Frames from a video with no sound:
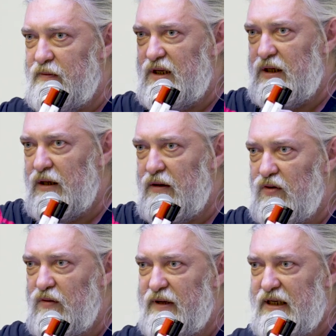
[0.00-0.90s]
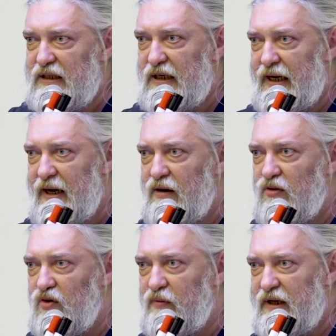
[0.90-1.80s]
мира, образ
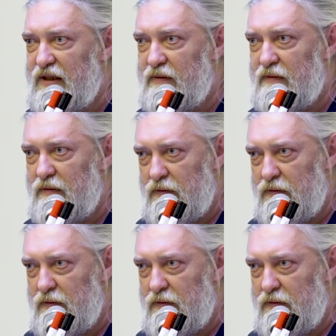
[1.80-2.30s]
я, образ